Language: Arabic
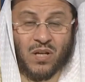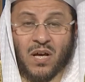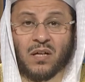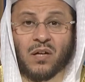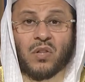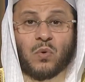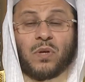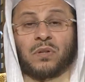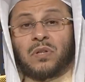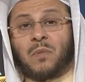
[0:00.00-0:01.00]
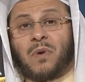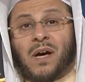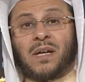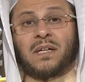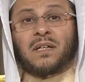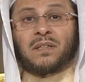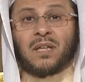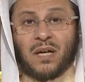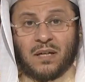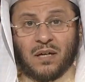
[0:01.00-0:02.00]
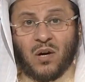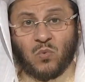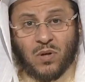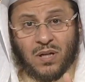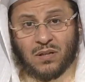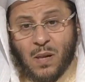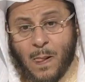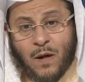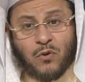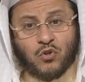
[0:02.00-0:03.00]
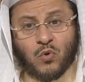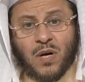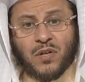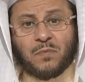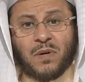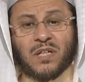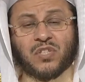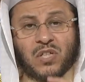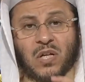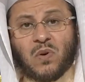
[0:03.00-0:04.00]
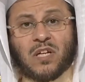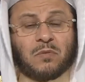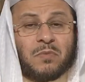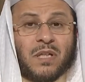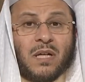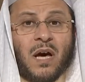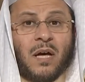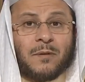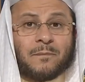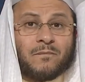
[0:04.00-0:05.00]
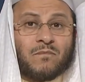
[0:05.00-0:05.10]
لا يقضي وإنما عليه التالي أولا يواظب على الصلوات من الآن